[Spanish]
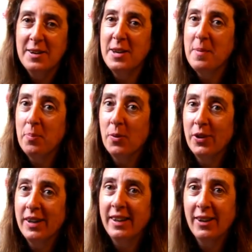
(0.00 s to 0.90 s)
ni
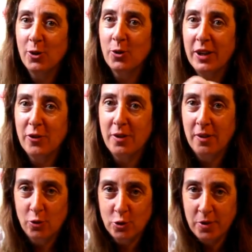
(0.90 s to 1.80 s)
pone lo que no,
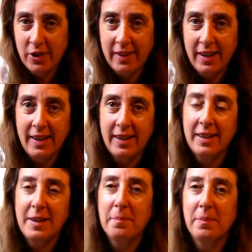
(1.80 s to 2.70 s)
os voy a dejar
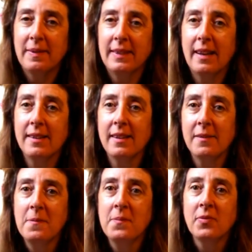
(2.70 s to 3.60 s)
aquí en
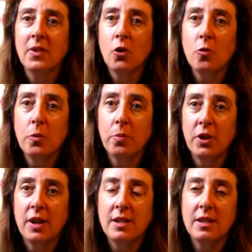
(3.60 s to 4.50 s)
pantalla cómo
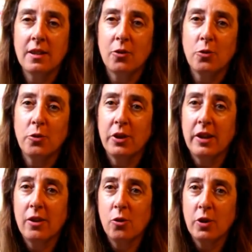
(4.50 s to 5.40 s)
podéis
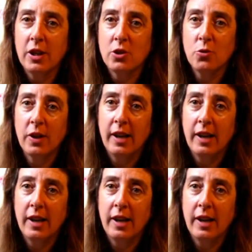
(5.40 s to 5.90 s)
reconocer lo que es un